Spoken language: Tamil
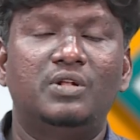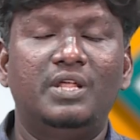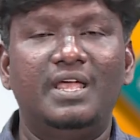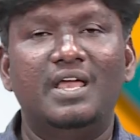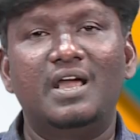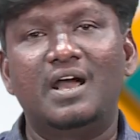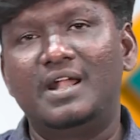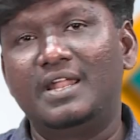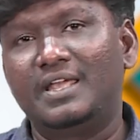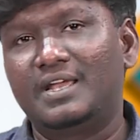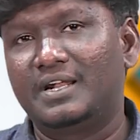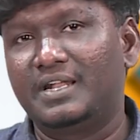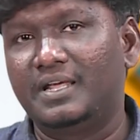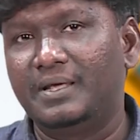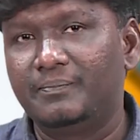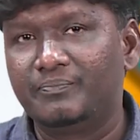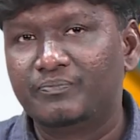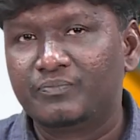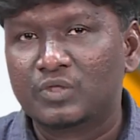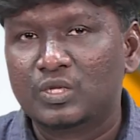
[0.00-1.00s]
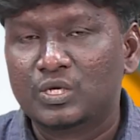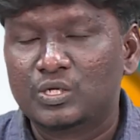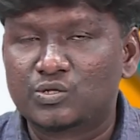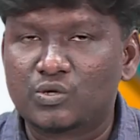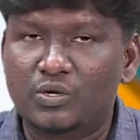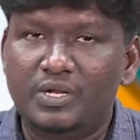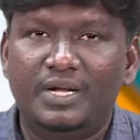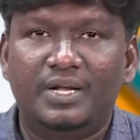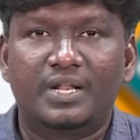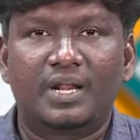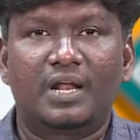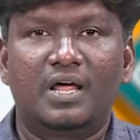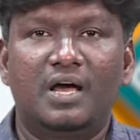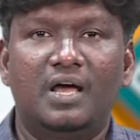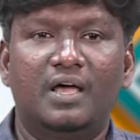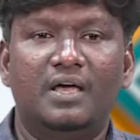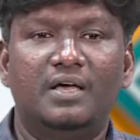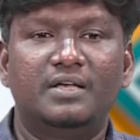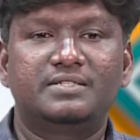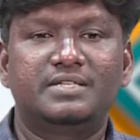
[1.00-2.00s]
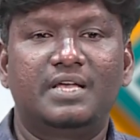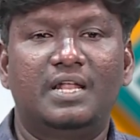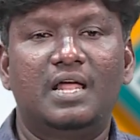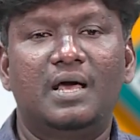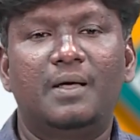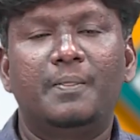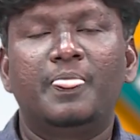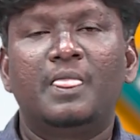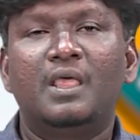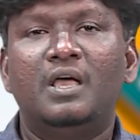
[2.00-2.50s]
சொல்லி அடிக்கடி சொல்லிட்டு இருக்காங்க சரிங்களா